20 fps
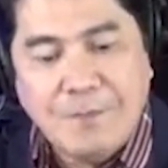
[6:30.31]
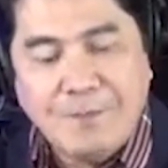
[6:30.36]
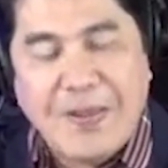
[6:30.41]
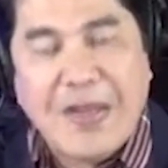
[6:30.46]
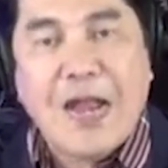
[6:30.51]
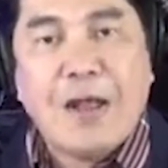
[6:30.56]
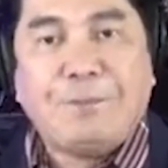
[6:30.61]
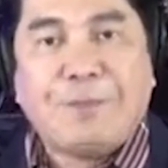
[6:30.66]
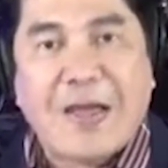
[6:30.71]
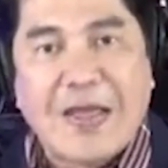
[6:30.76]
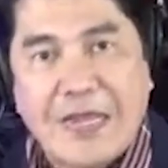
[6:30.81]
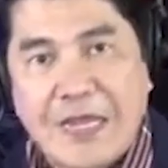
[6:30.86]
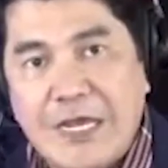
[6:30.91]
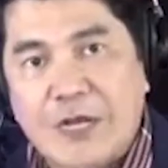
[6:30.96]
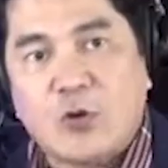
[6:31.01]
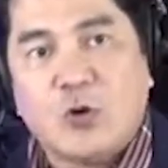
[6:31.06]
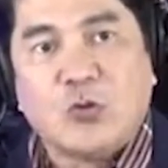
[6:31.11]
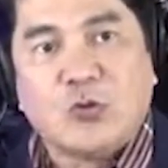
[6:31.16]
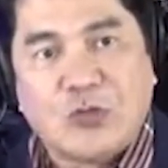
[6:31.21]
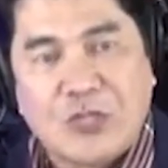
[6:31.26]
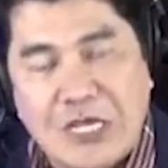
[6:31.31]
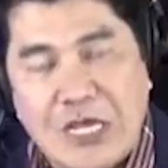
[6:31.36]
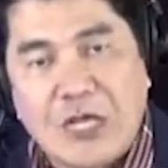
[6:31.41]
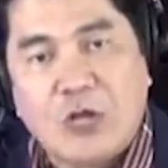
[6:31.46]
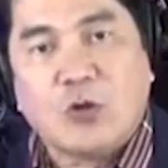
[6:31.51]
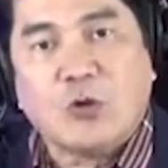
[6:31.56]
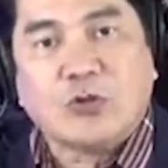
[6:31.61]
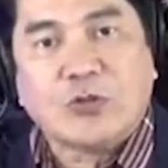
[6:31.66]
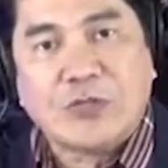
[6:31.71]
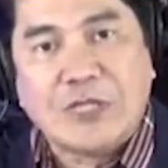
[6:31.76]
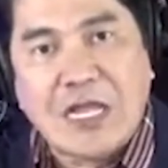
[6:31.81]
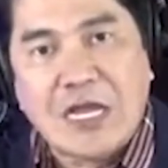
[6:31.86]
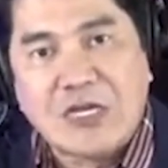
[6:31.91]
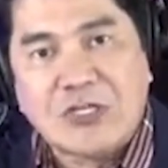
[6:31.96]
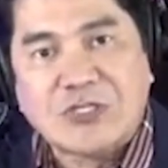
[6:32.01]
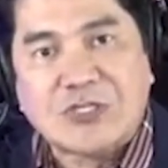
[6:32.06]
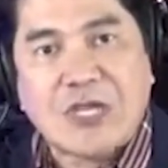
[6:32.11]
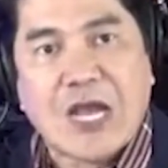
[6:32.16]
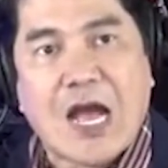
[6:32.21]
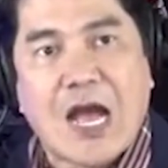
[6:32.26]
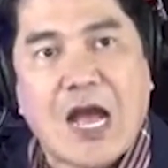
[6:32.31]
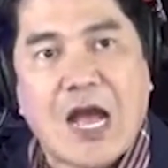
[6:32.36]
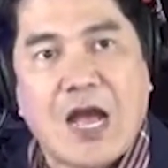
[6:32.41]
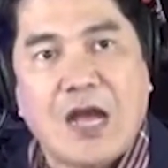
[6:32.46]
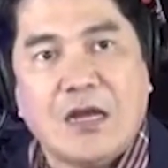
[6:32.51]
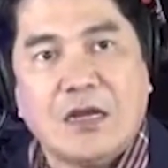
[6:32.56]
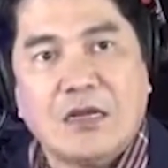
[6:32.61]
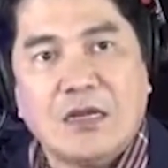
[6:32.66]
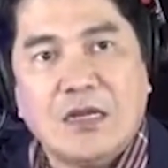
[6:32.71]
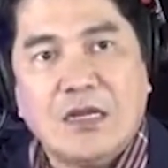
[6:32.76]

pinapaikot-ikot lang siya,